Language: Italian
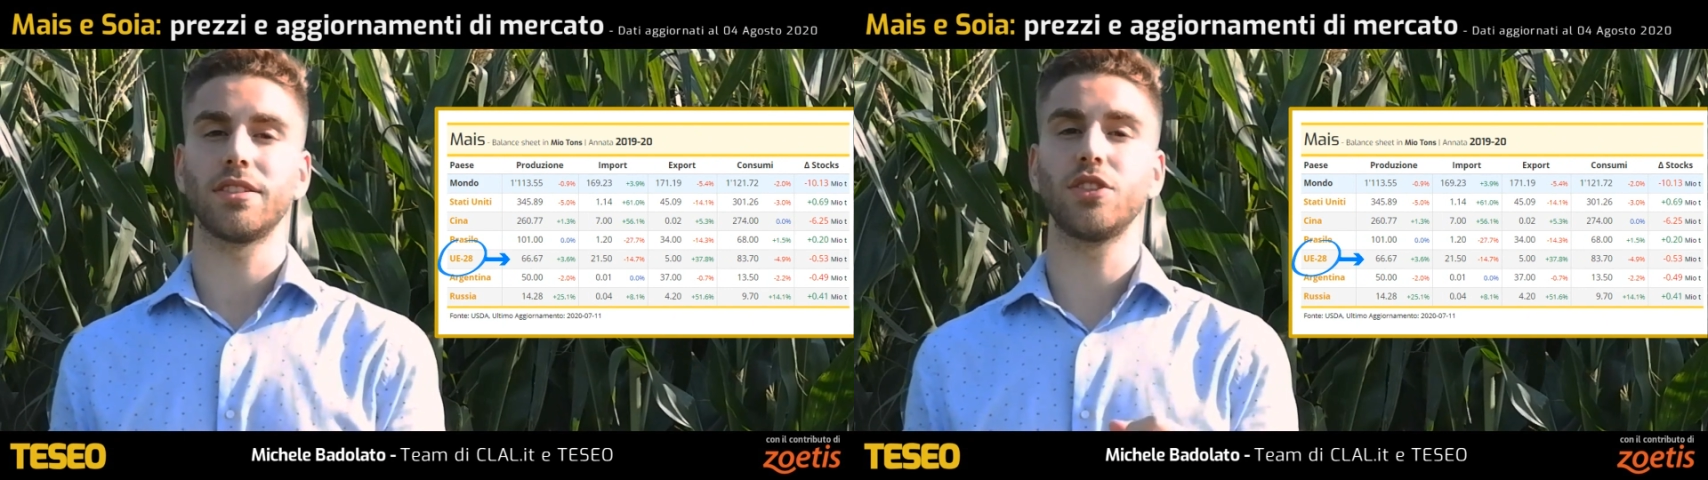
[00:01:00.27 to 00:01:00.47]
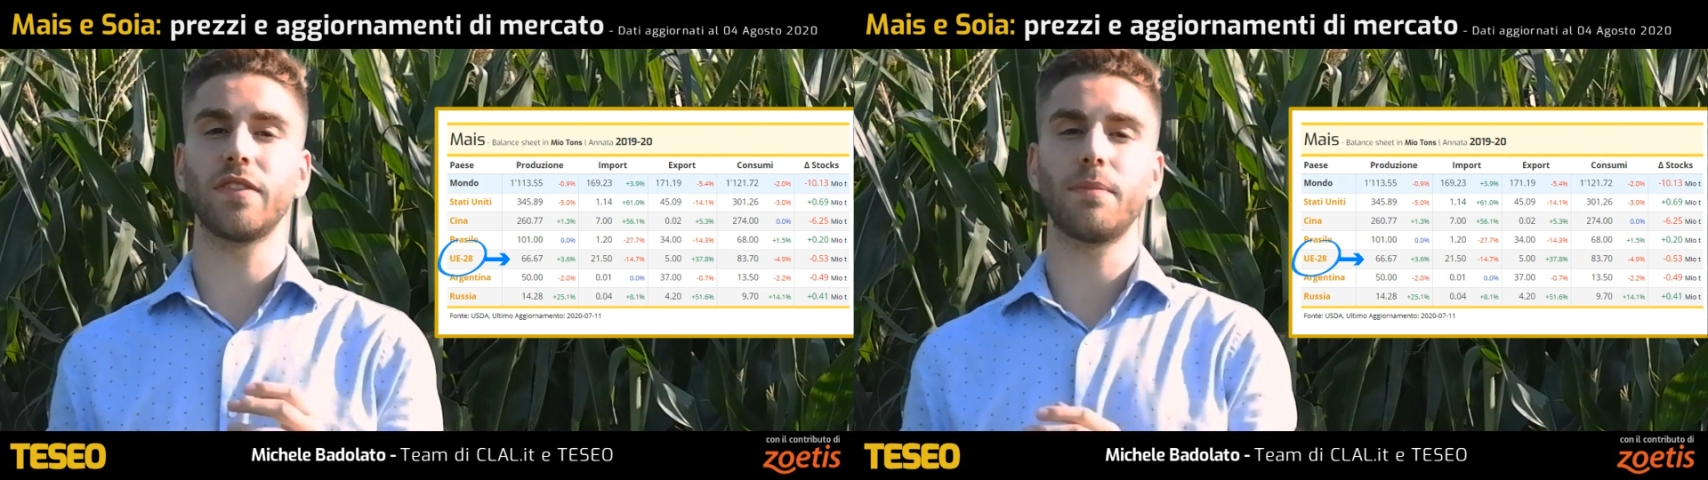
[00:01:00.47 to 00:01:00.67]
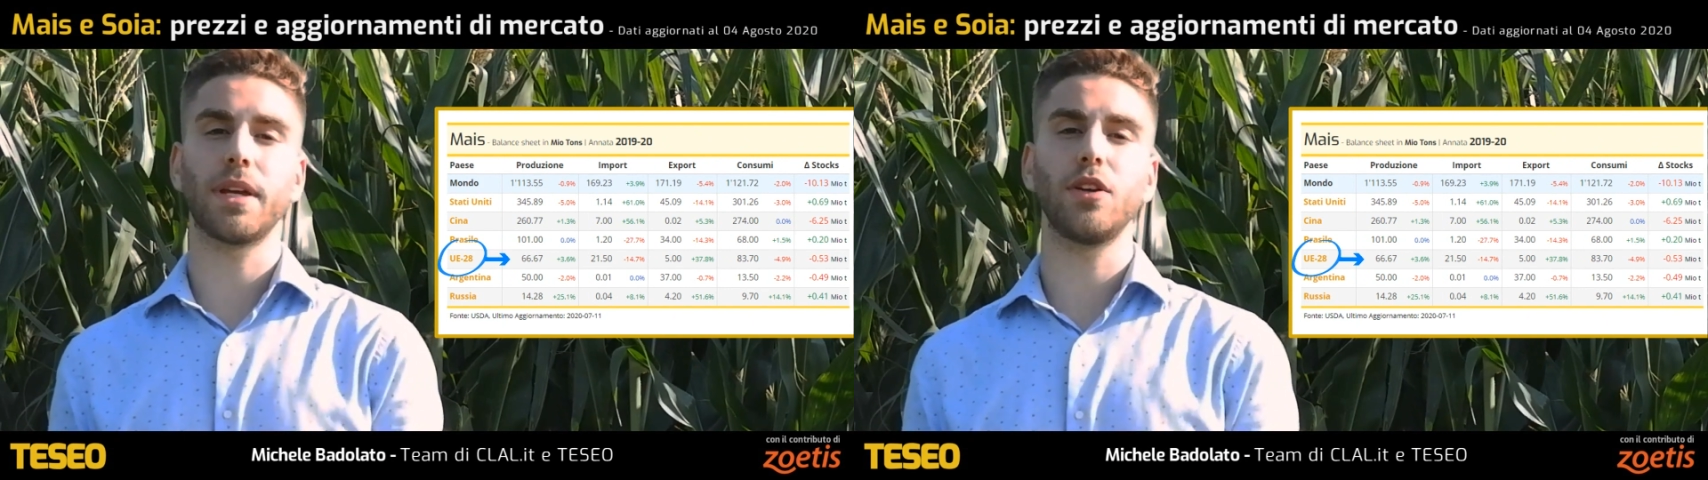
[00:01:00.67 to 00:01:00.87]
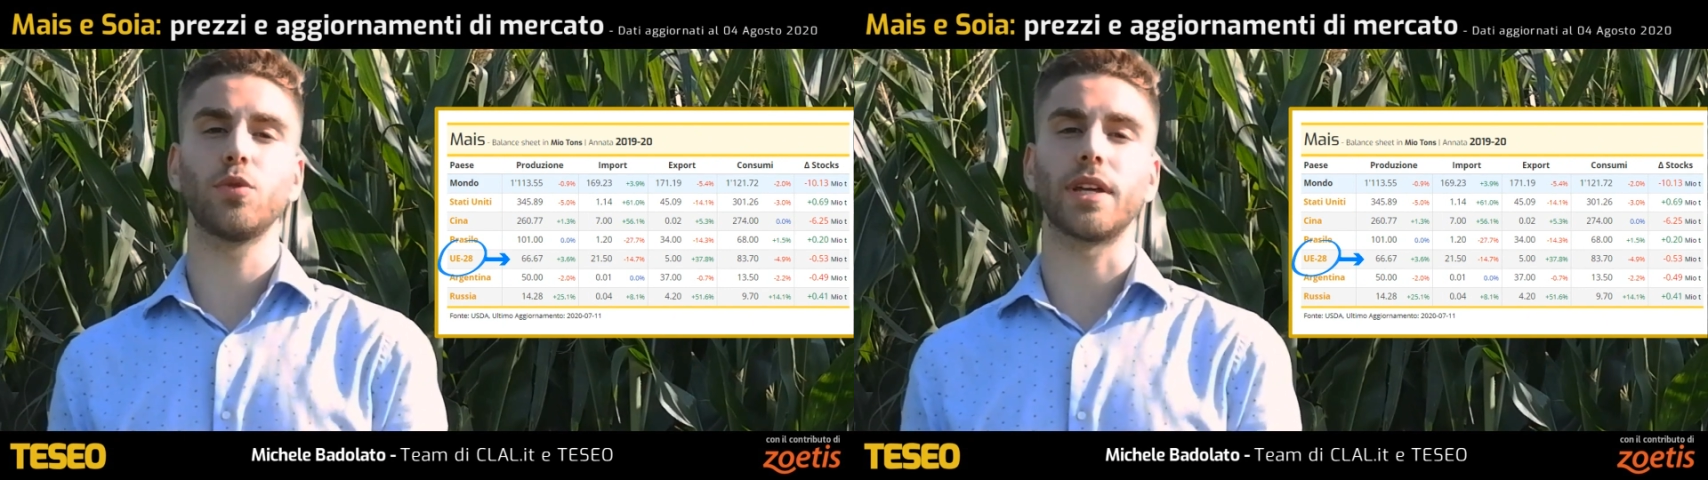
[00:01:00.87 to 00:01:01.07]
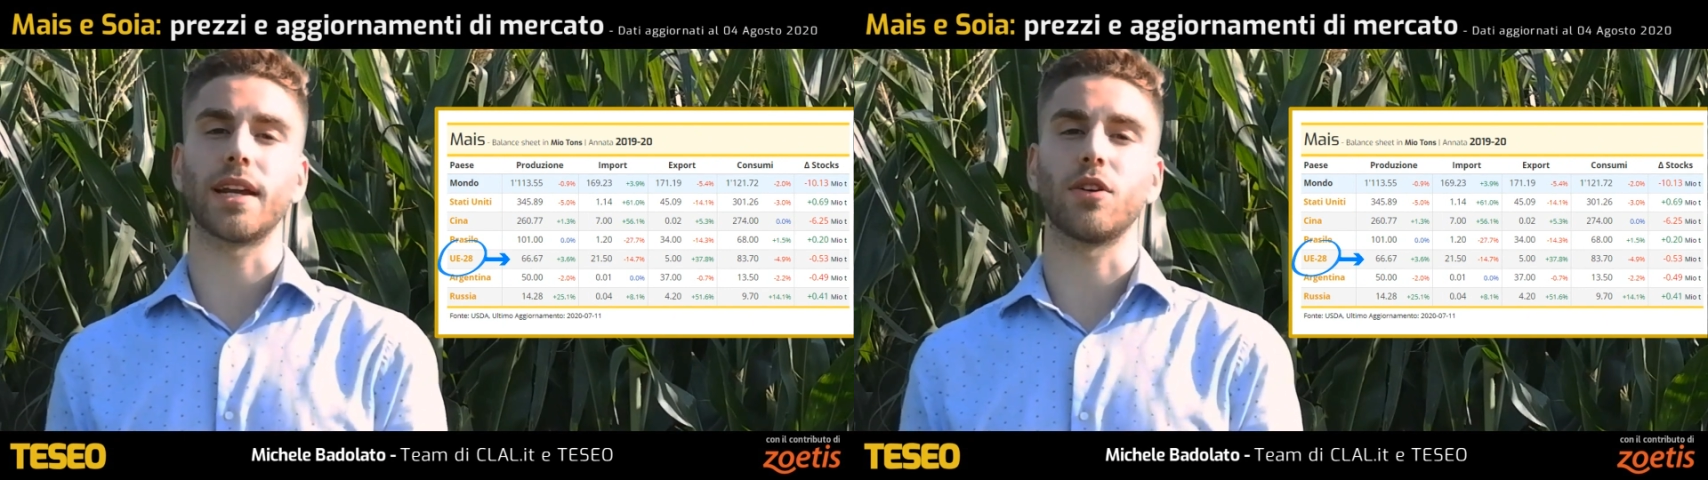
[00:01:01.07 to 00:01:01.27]
si dovrebbe
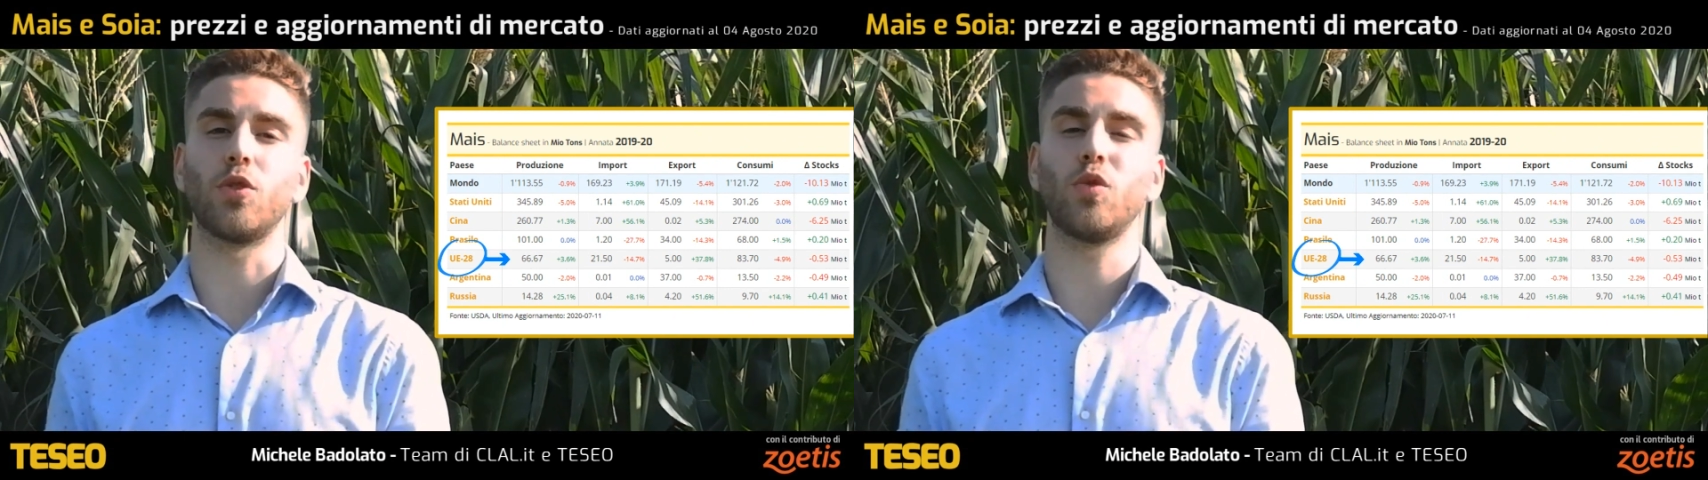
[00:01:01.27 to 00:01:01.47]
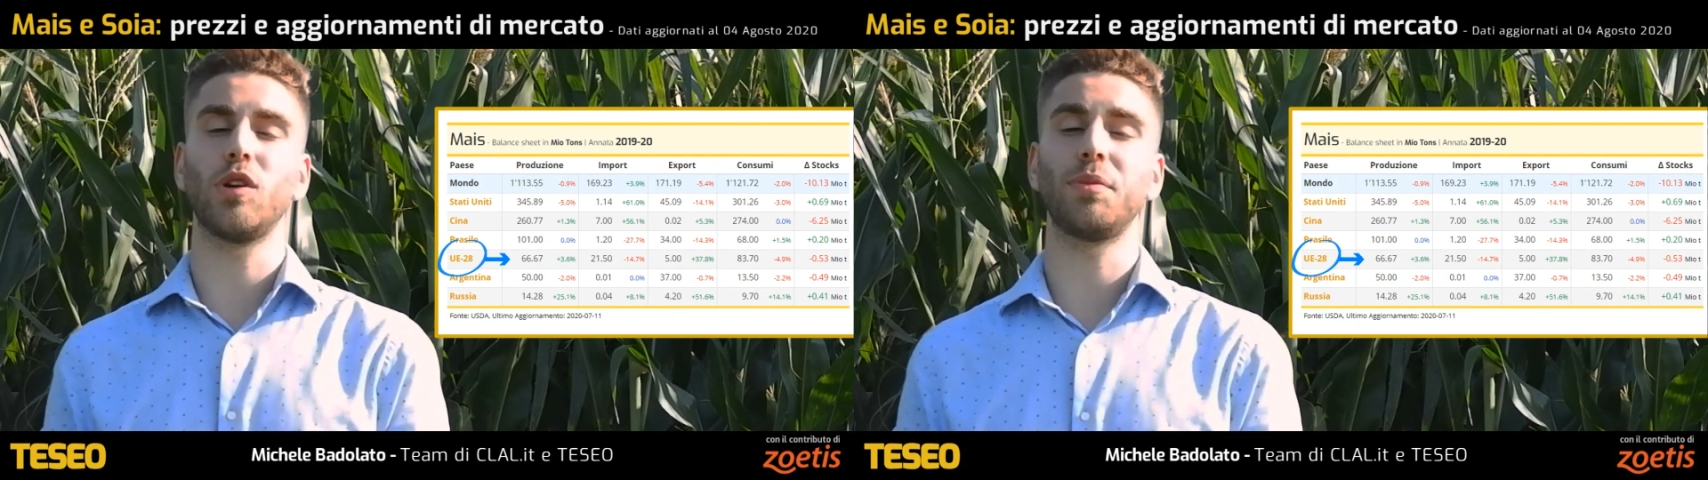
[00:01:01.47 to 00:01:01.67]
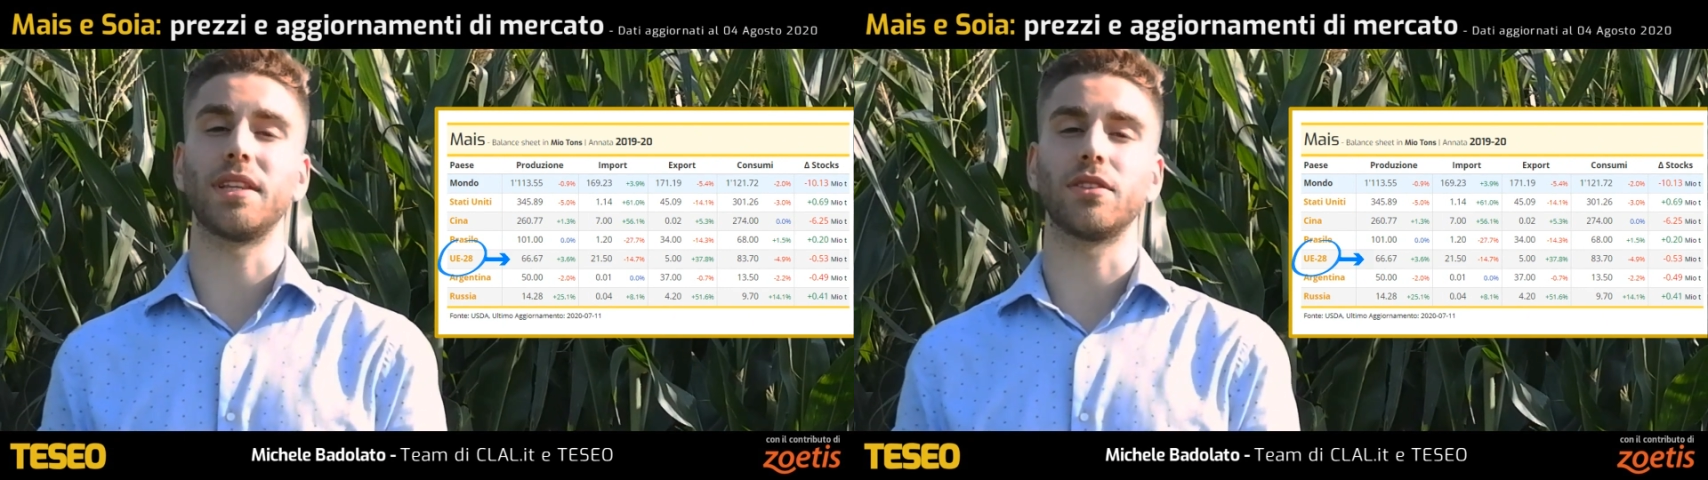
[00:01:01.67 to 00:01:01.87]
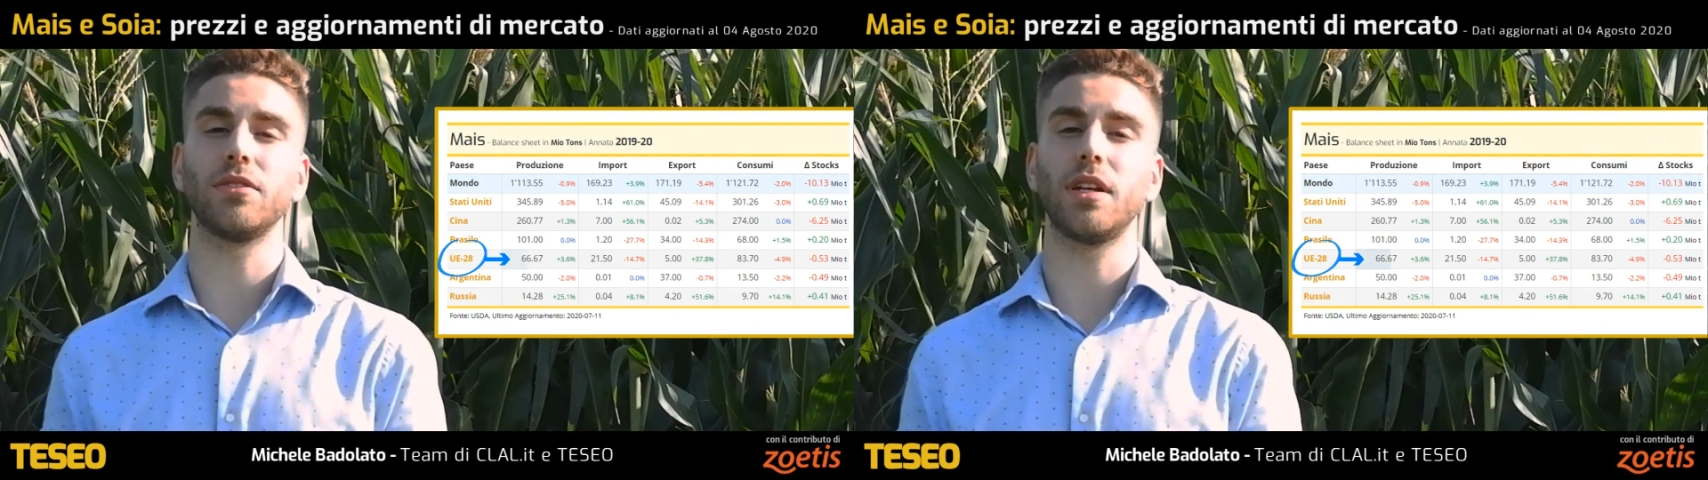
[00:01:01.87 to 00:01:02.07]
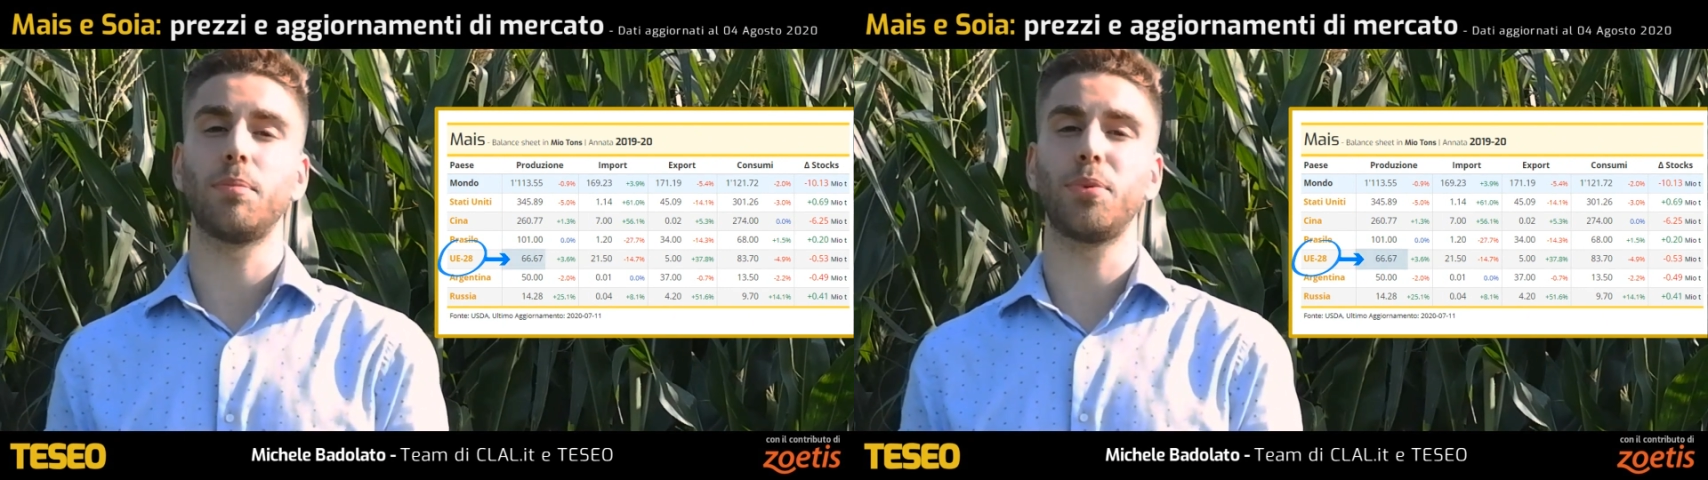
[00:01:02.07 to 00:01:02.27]
chiudere con un aumento
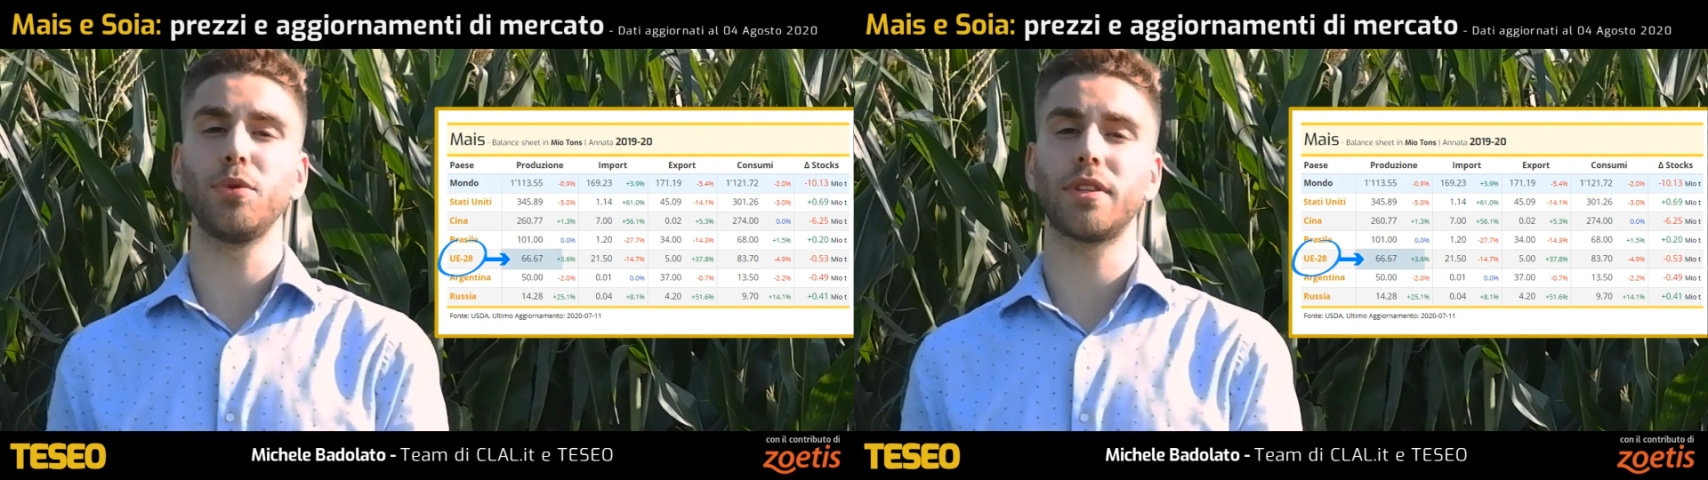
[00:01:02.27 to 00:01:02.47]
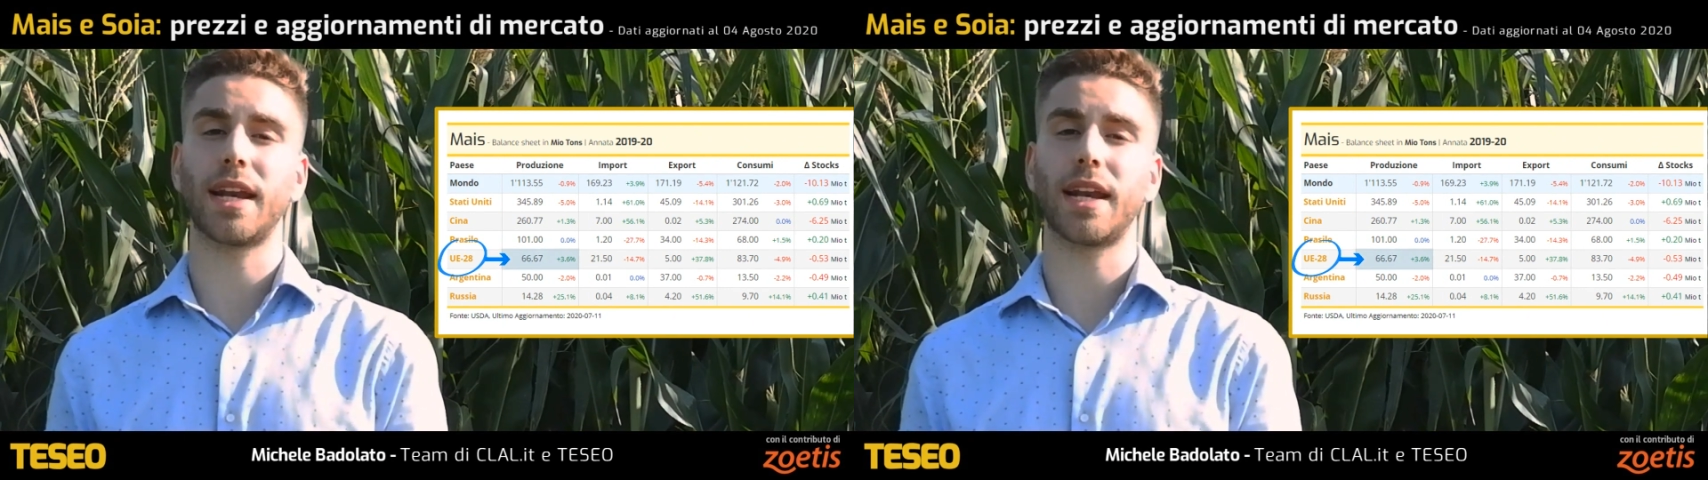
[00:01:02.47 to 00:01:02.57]
del più